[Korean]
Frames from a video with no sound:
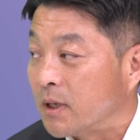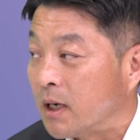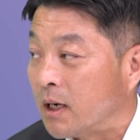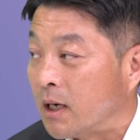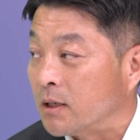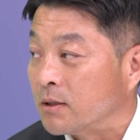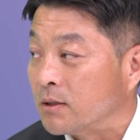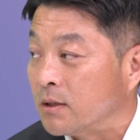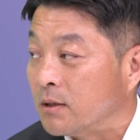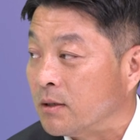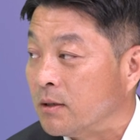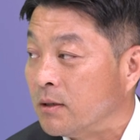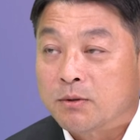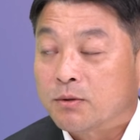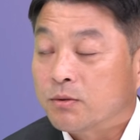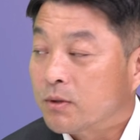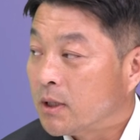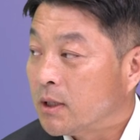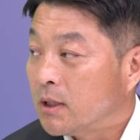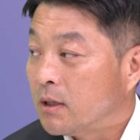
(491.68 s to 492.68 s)
가겠어요.
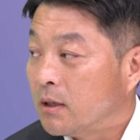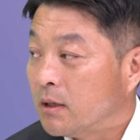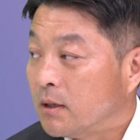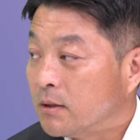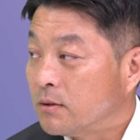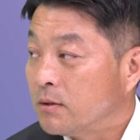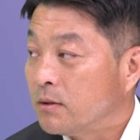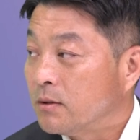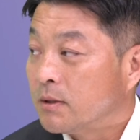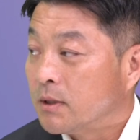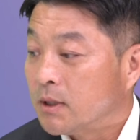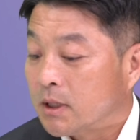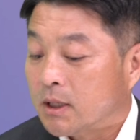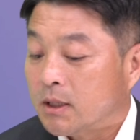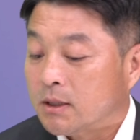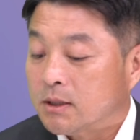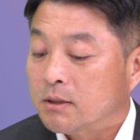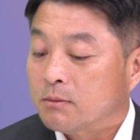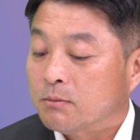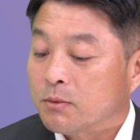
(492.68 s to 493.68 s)
휴가 때, 그죠? 그러니까
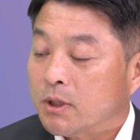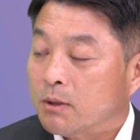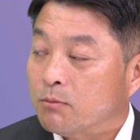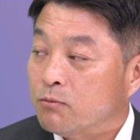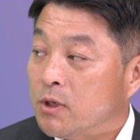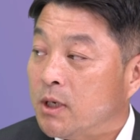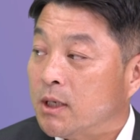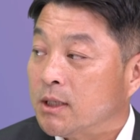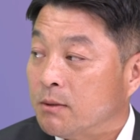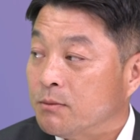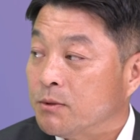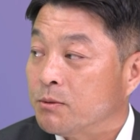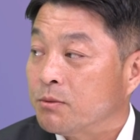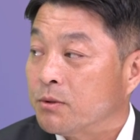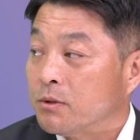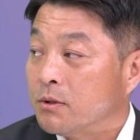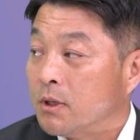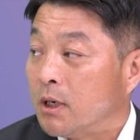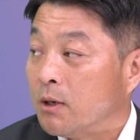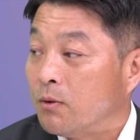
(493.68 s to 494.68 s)
지금보다 물량이 삼십
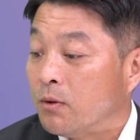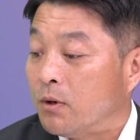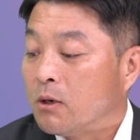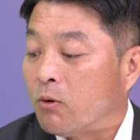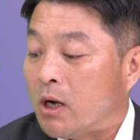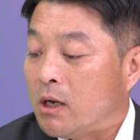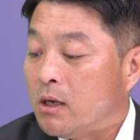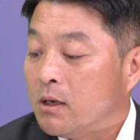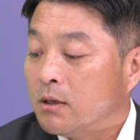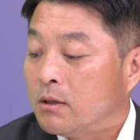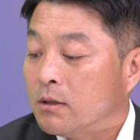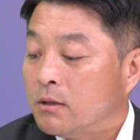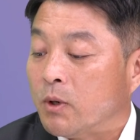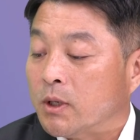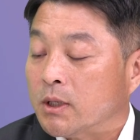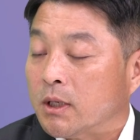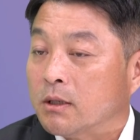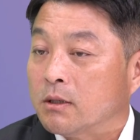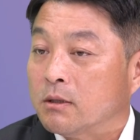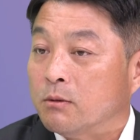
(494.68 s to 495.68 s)
퍼센트 늘어나고 관련
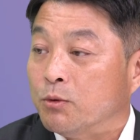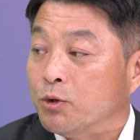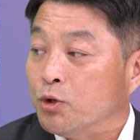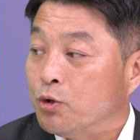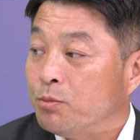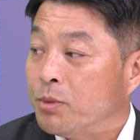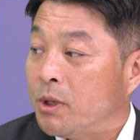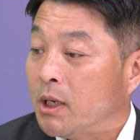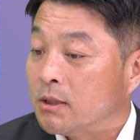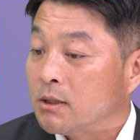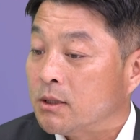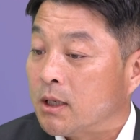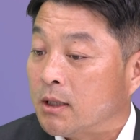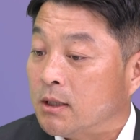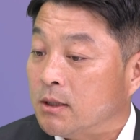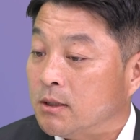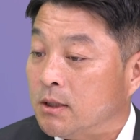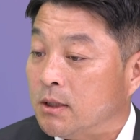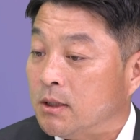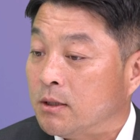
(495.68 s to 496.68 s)
회사들 뭐 유 피
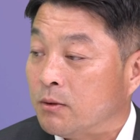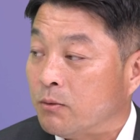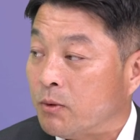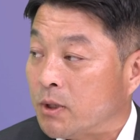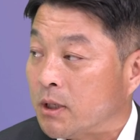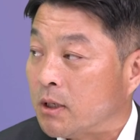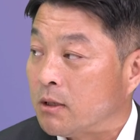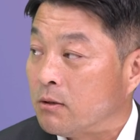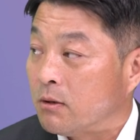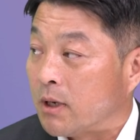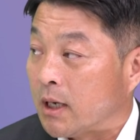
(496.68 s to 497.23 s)
에스라든지 이런 회사들로